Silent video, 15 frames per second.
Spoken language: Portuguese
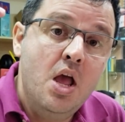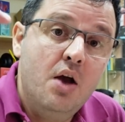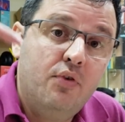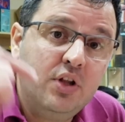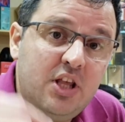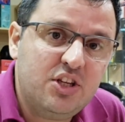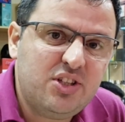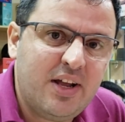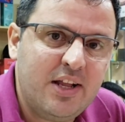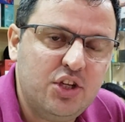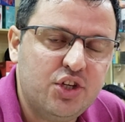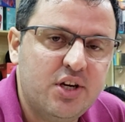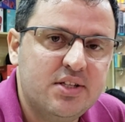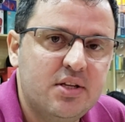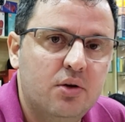Eu vou deixar na
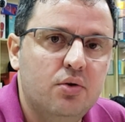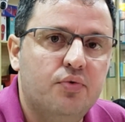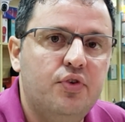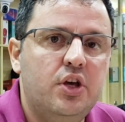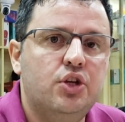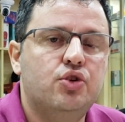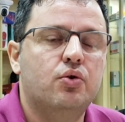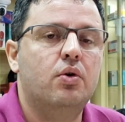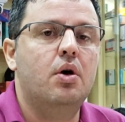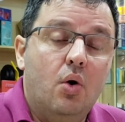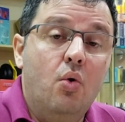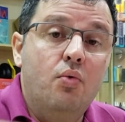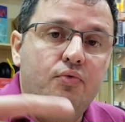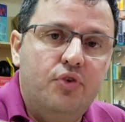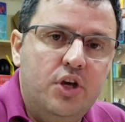descrição do vídeo
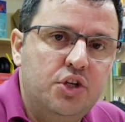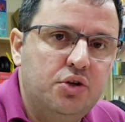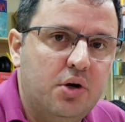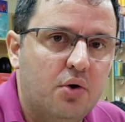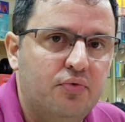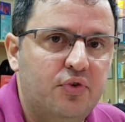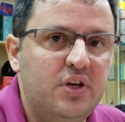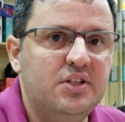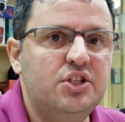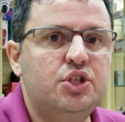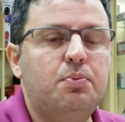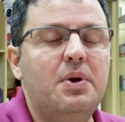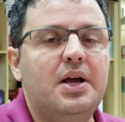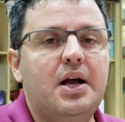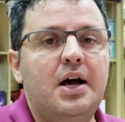um vídeo que eu fiz
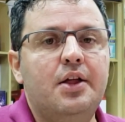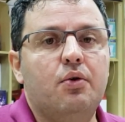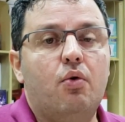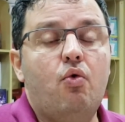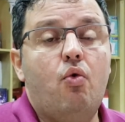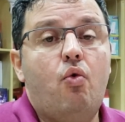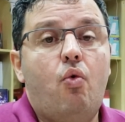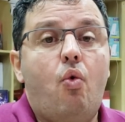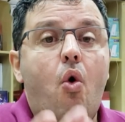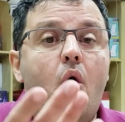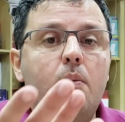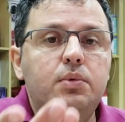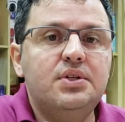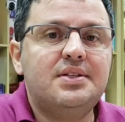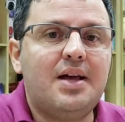explicando
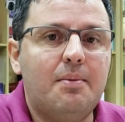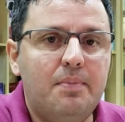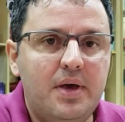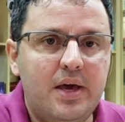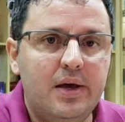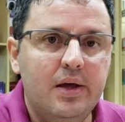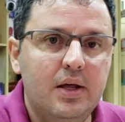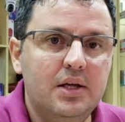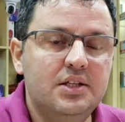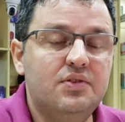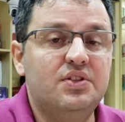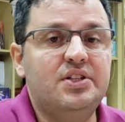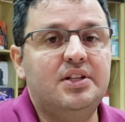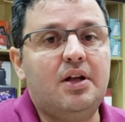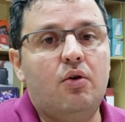como saber se
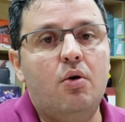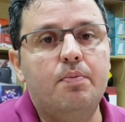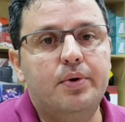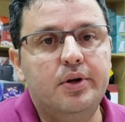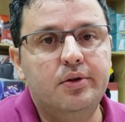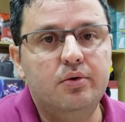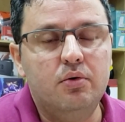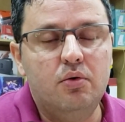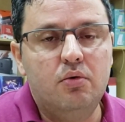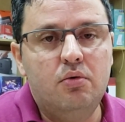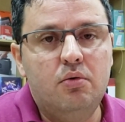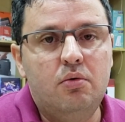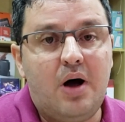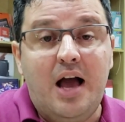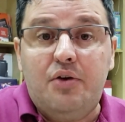você está comprando
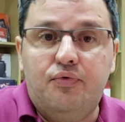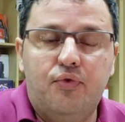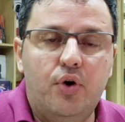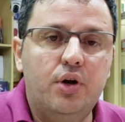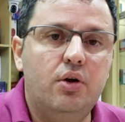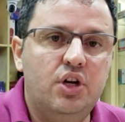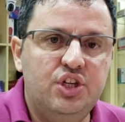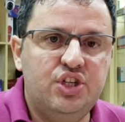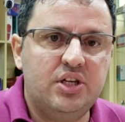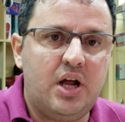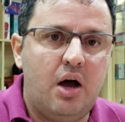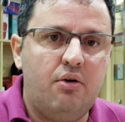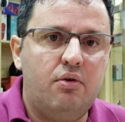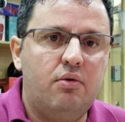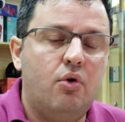um iPhone
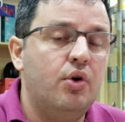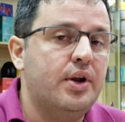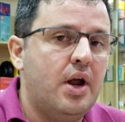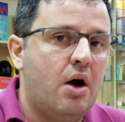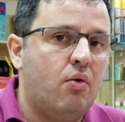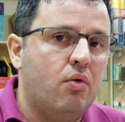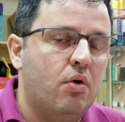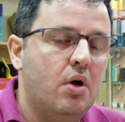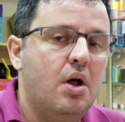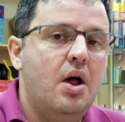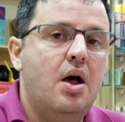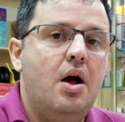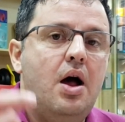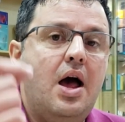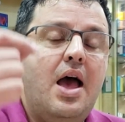original ou não.
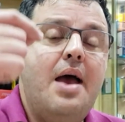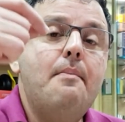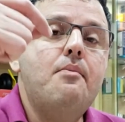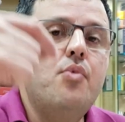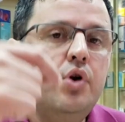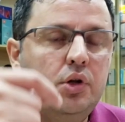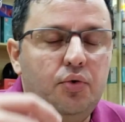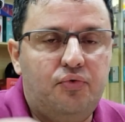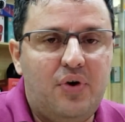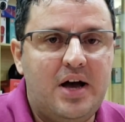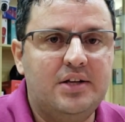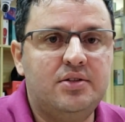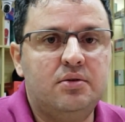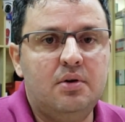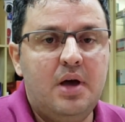É muito
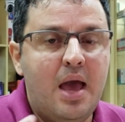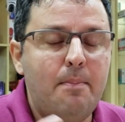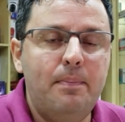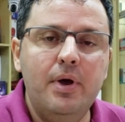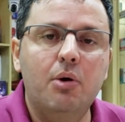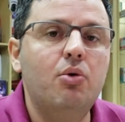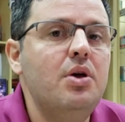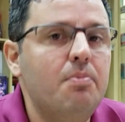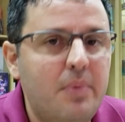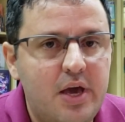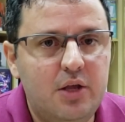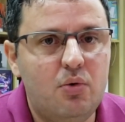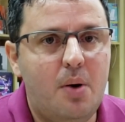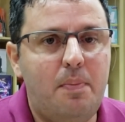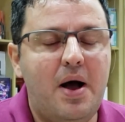fácil, é pelo
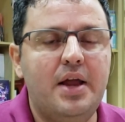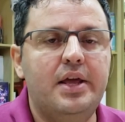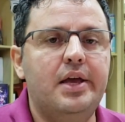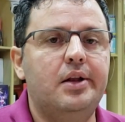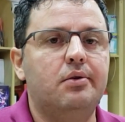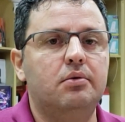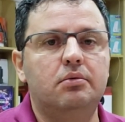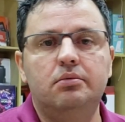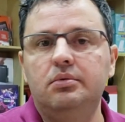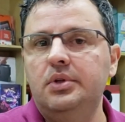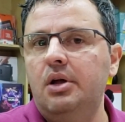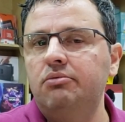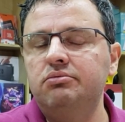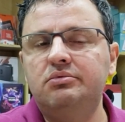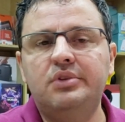e-mail do aparelho,
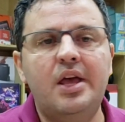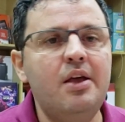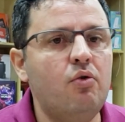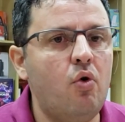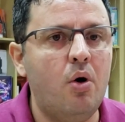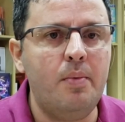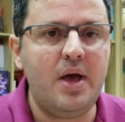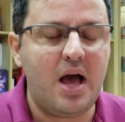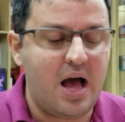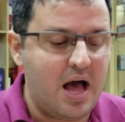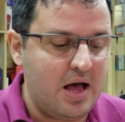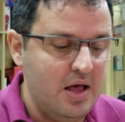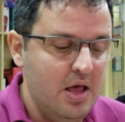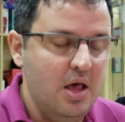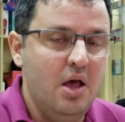não tem como
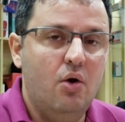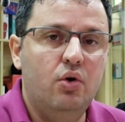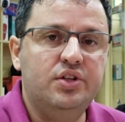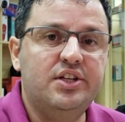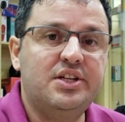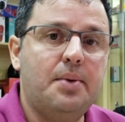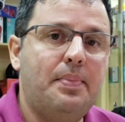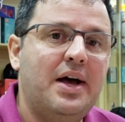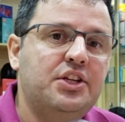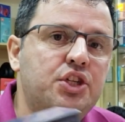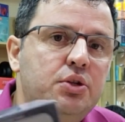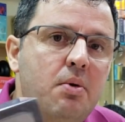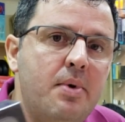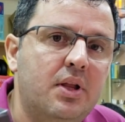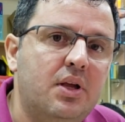errar. Ou seja, a partir
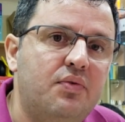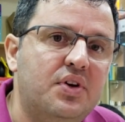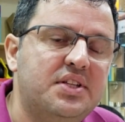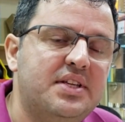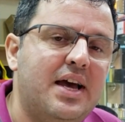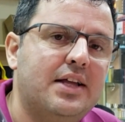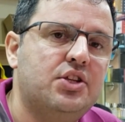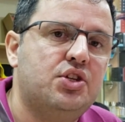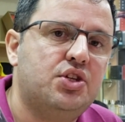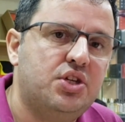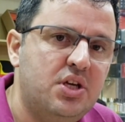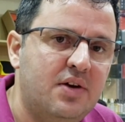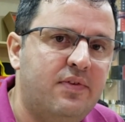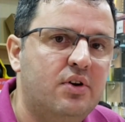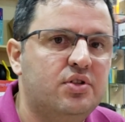do momento que você
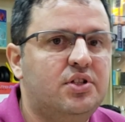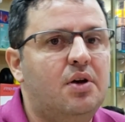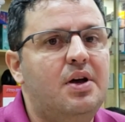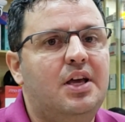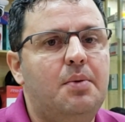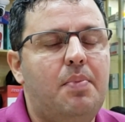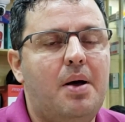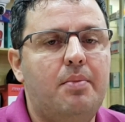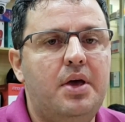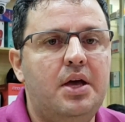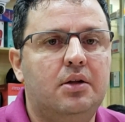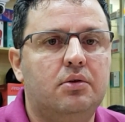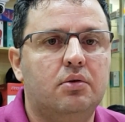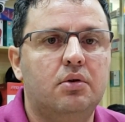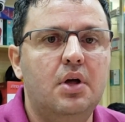ativa o seu
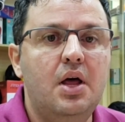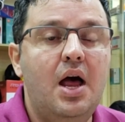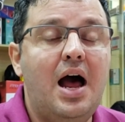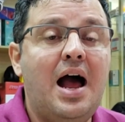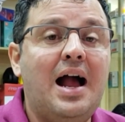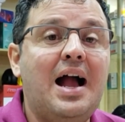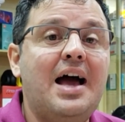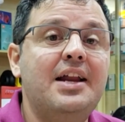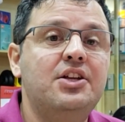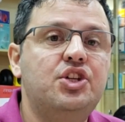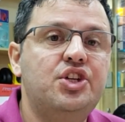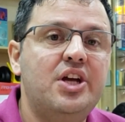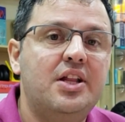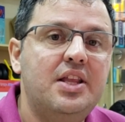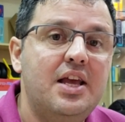equipamento, a
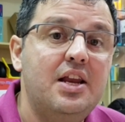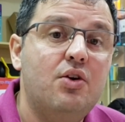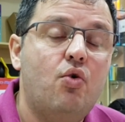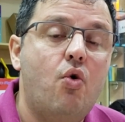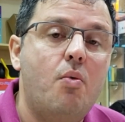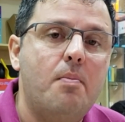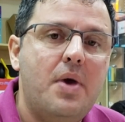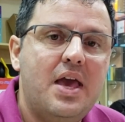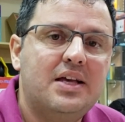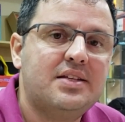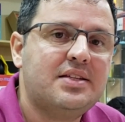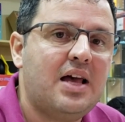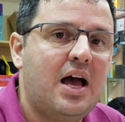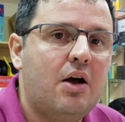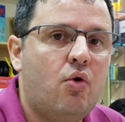garantia dele
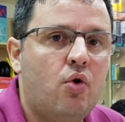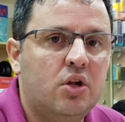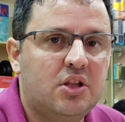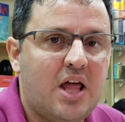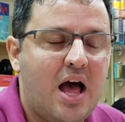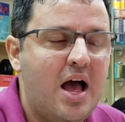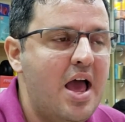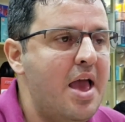começa a contar.